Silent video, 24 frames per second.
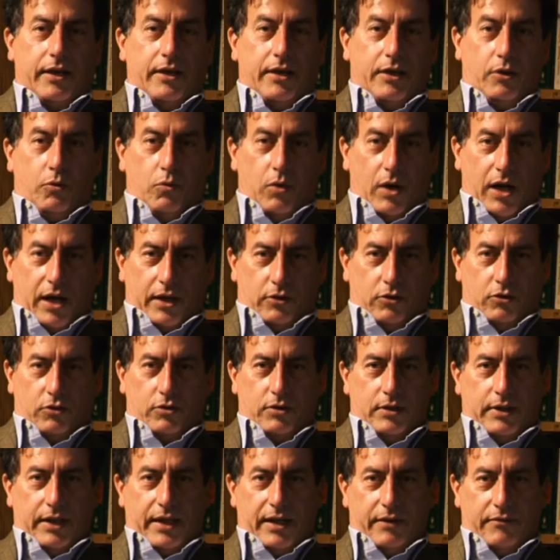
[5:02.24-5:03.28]
il guado
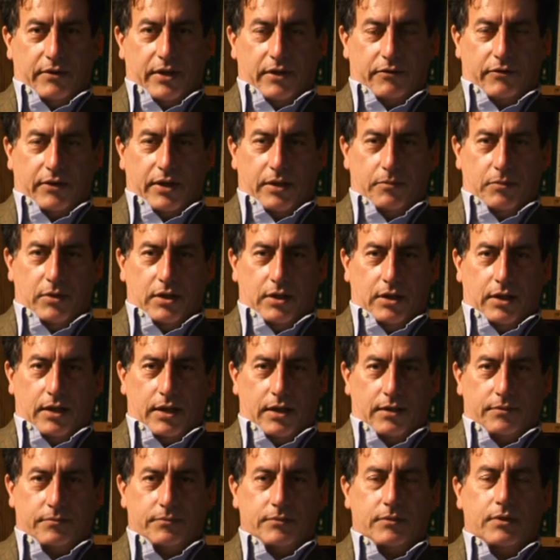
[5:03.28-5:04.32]
della via
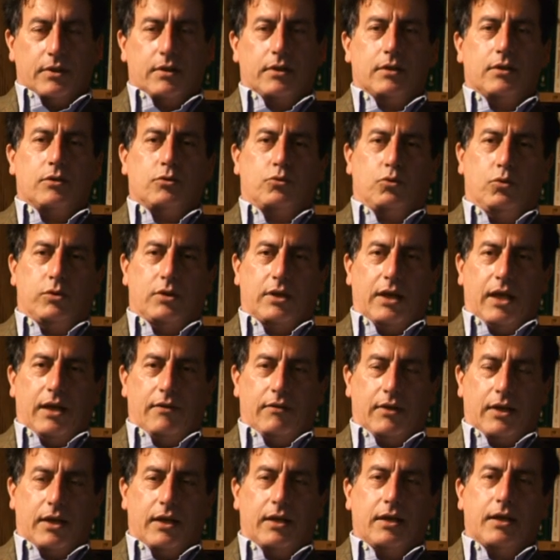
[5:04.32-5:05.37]
Flaminia sul
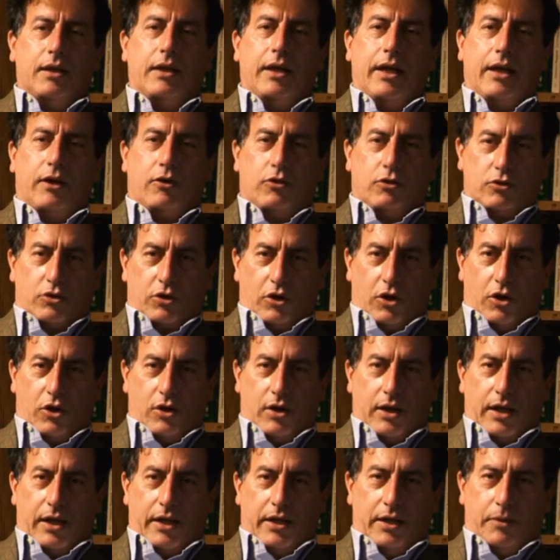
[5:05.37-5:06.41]
Tevere e
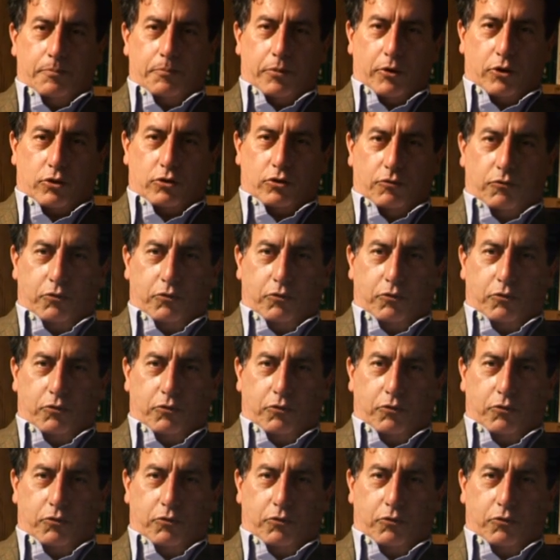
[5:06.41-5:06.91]
controlla il porto